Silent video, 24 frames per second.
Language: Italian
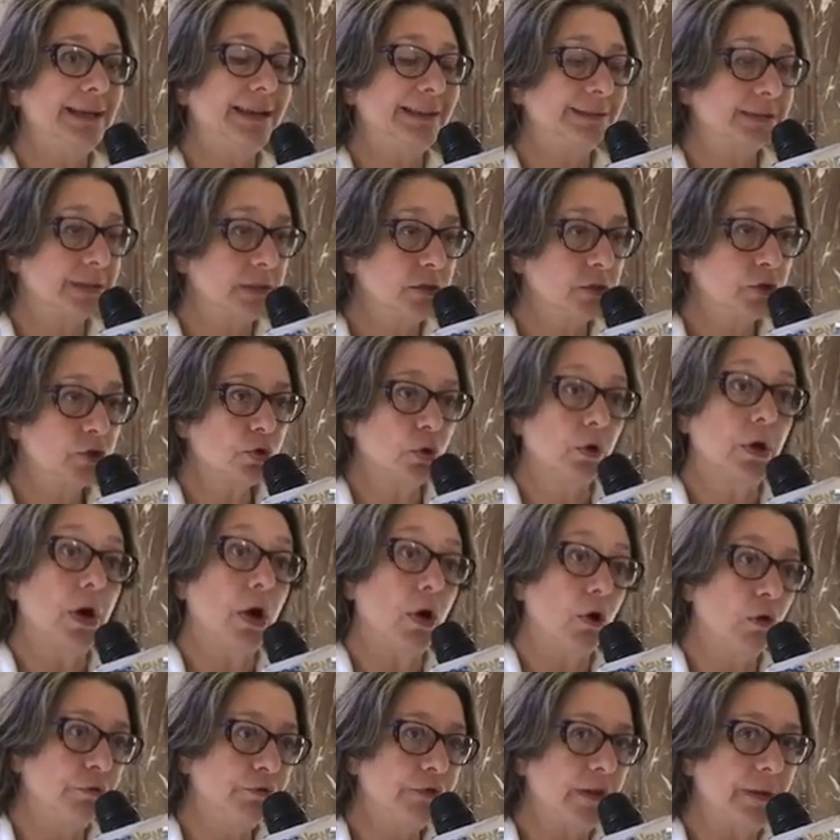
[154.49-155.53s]
l'attenzione
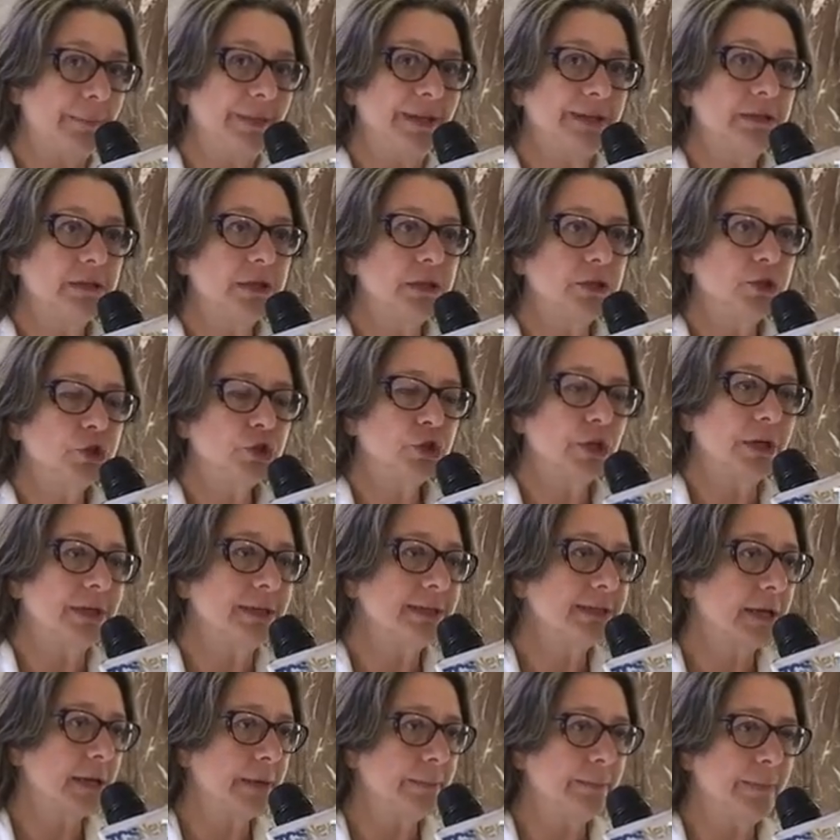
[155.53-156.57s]
ovviamente c'è,
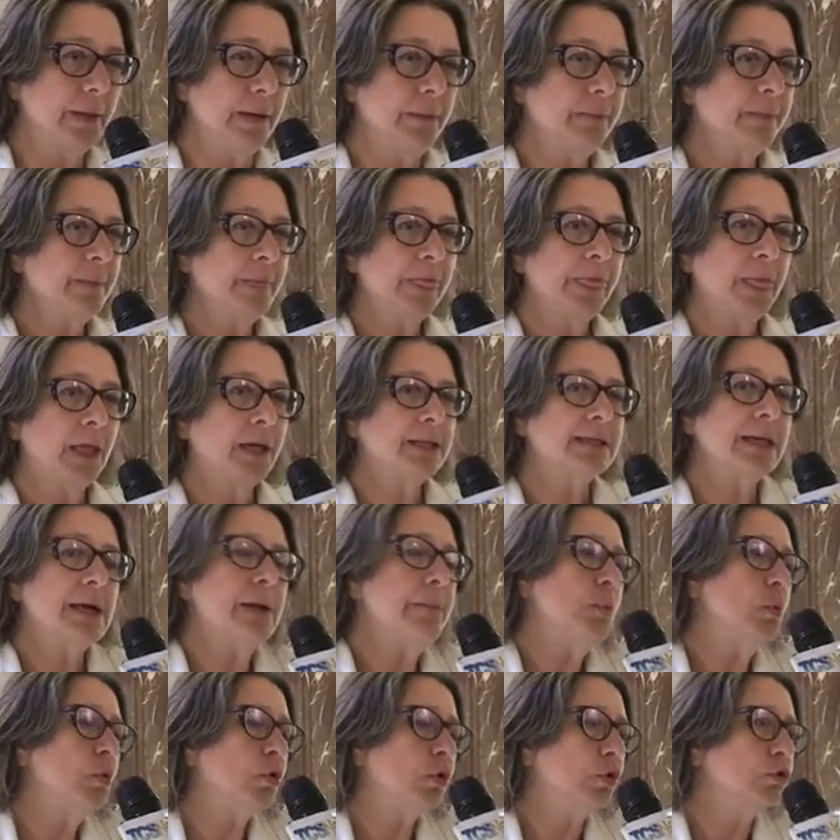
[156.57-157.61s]
sarebbe,
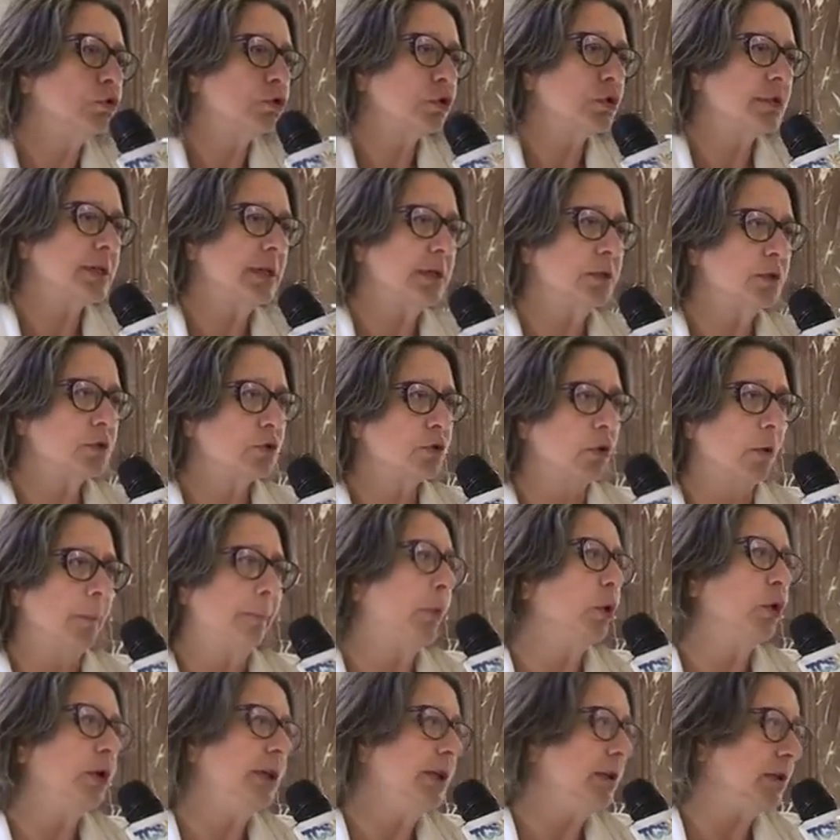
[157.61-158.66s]
sarebbe, un controsenso
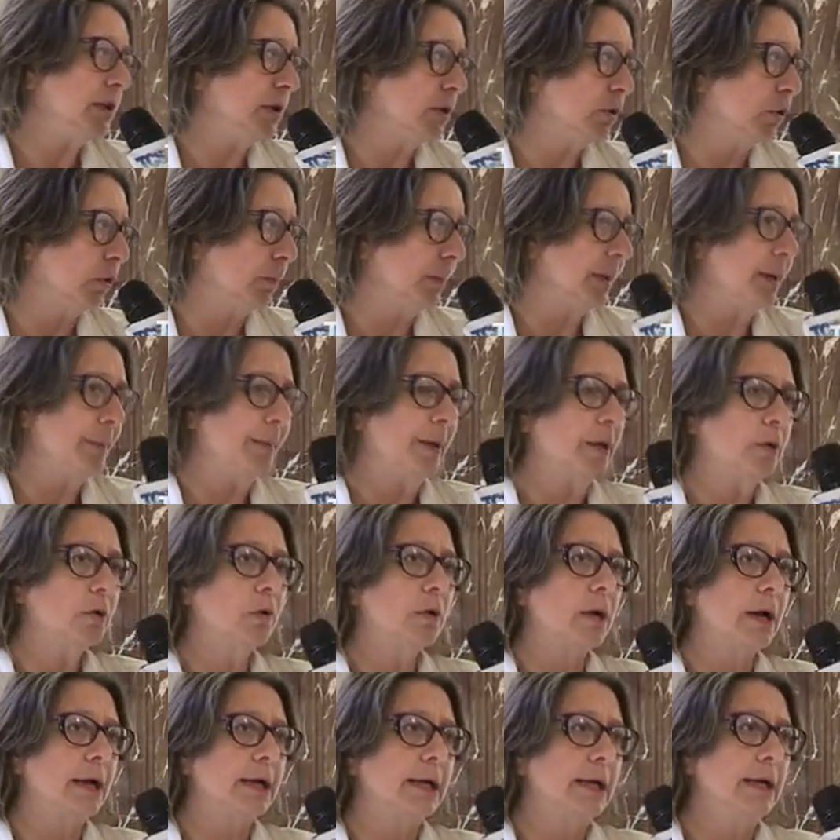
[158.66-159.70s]
politico prima
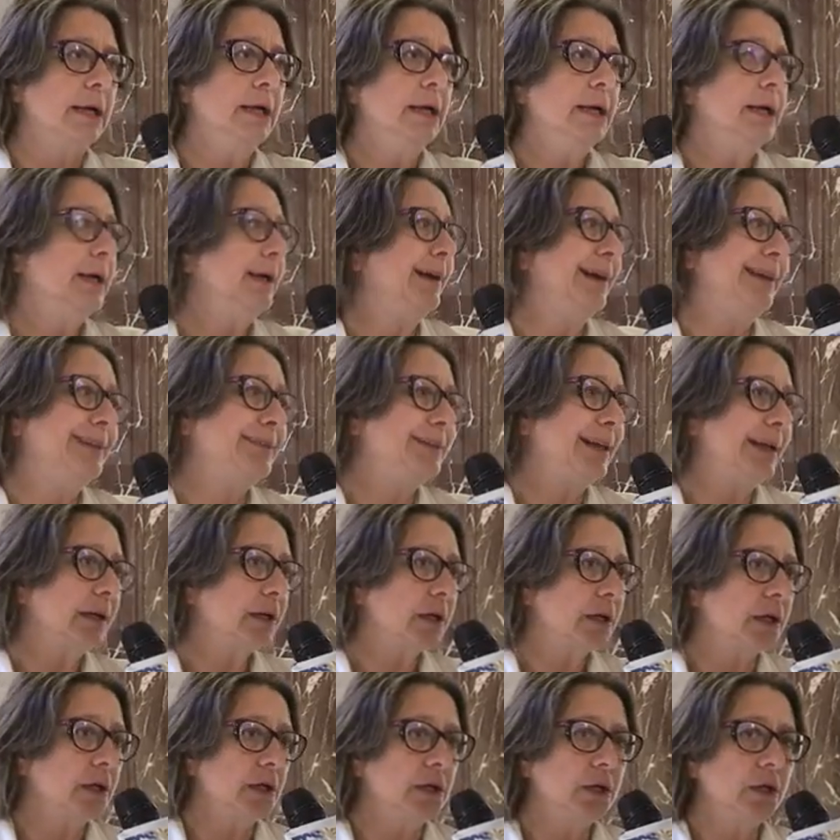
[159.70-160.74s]
ancora che eh,
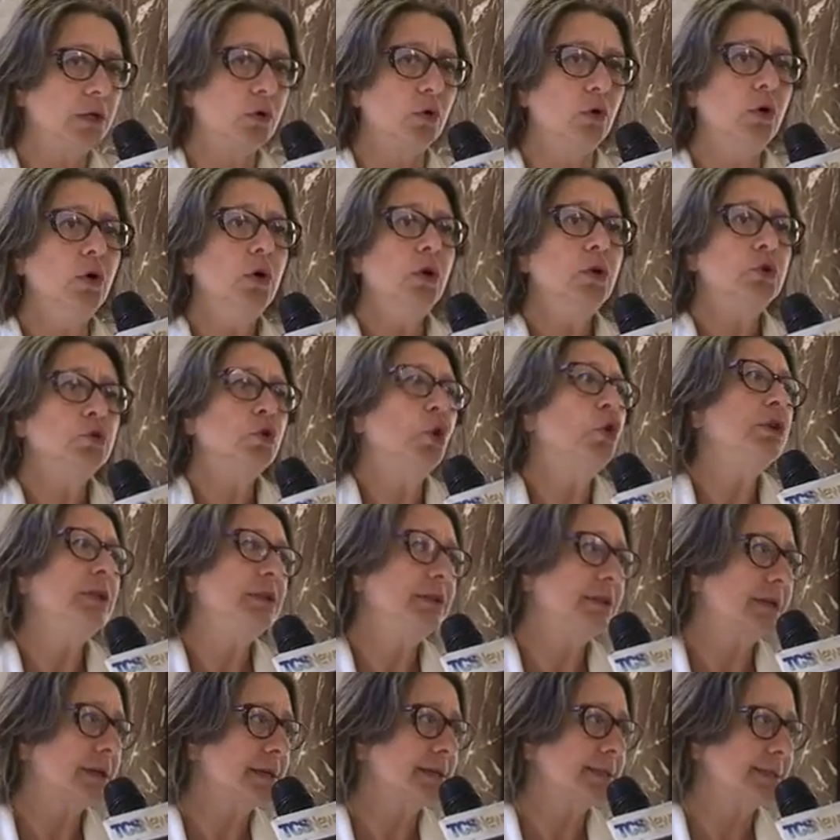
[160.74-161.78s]
tecnico non
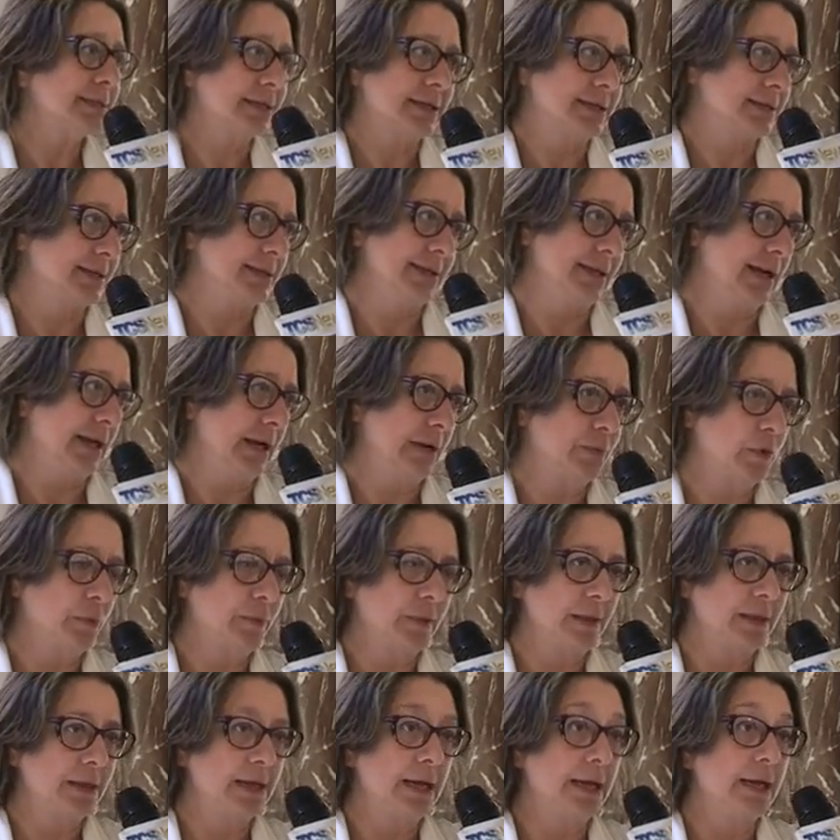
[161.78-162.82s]
interessarsi della della
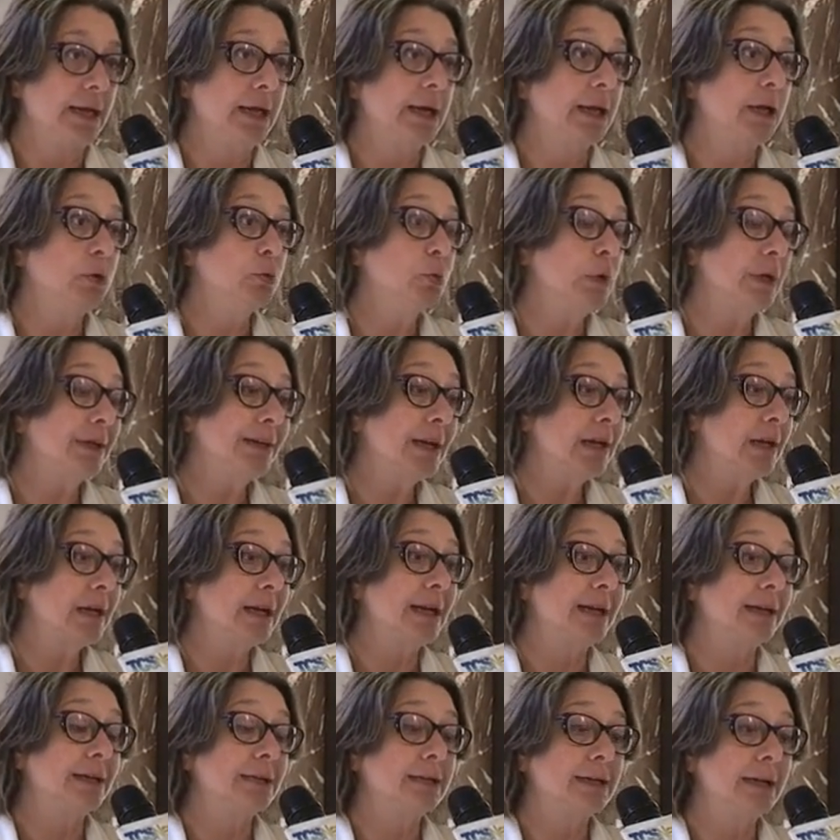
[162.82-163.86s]
propria delega, di una
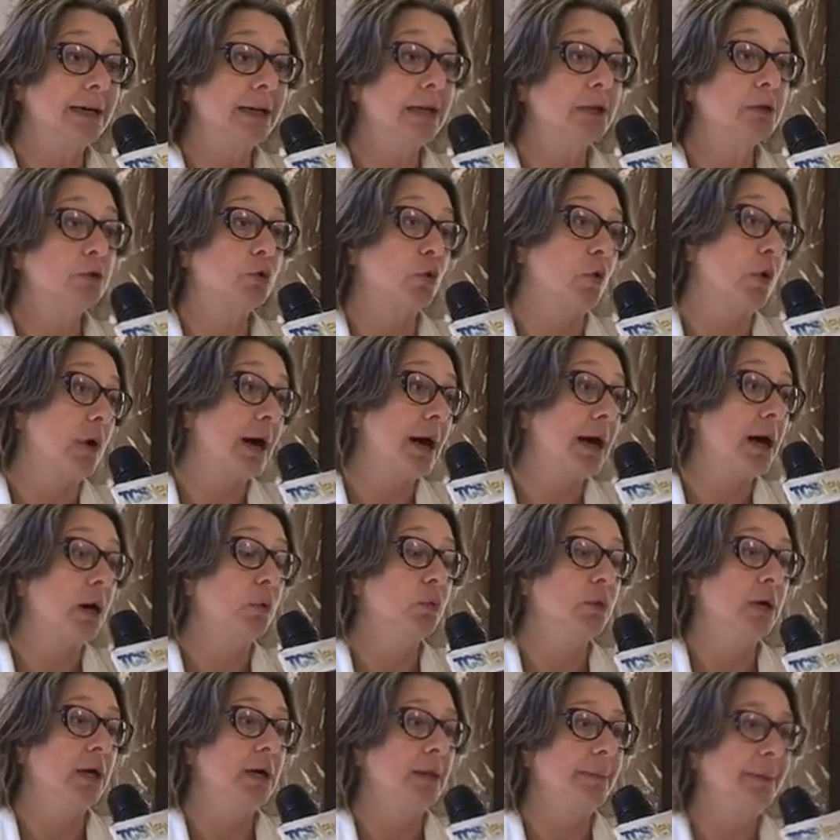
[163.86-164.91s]
delega che tra l'altro ha
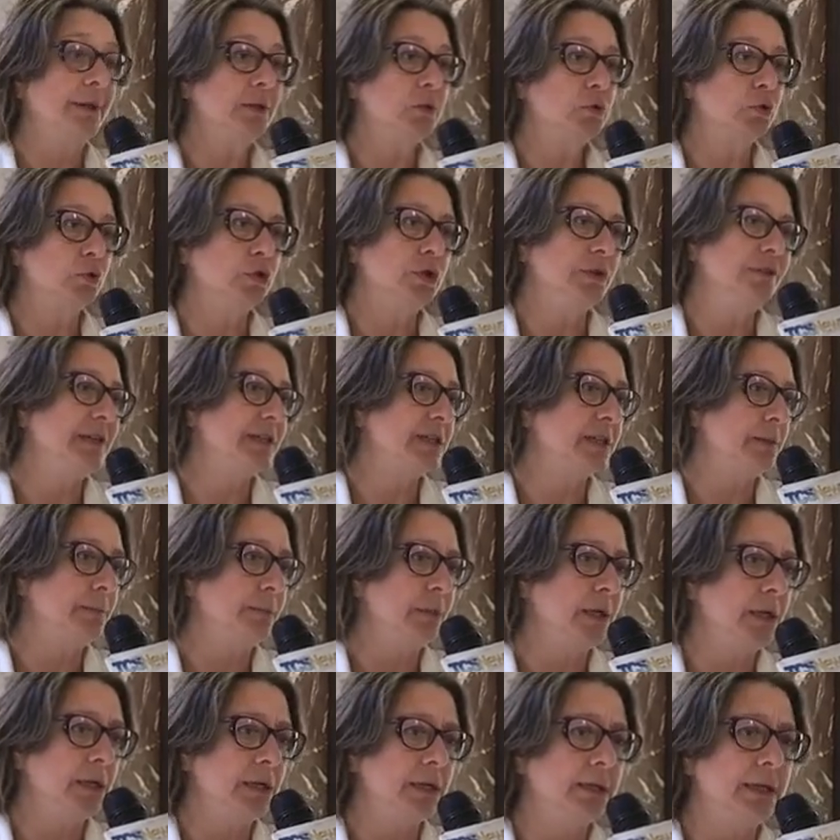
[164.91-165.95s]
un elemento di
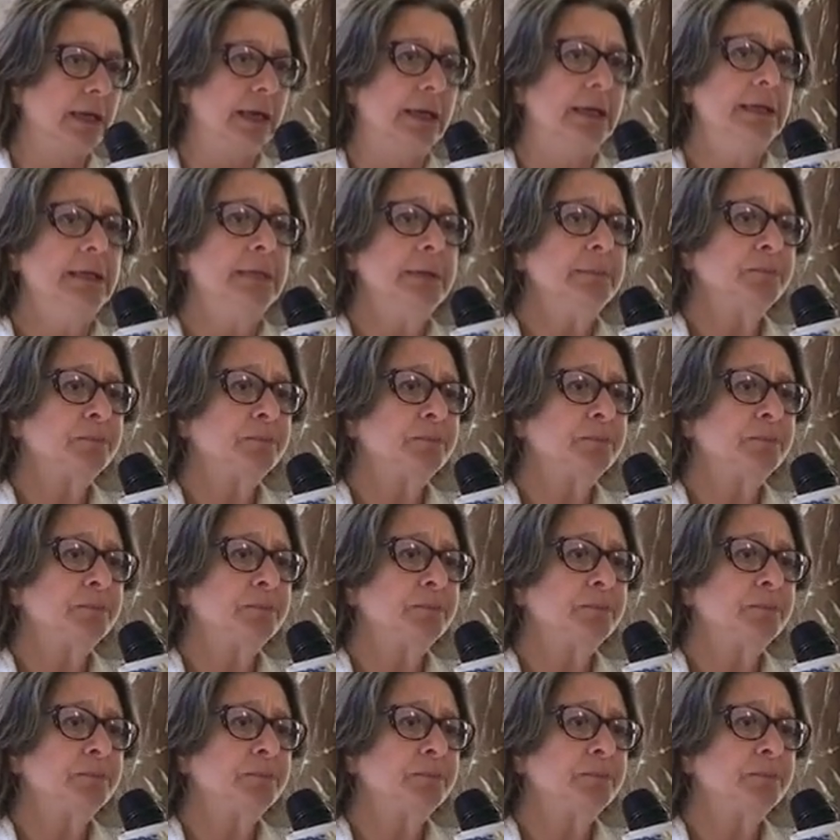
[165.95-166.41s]
visibilità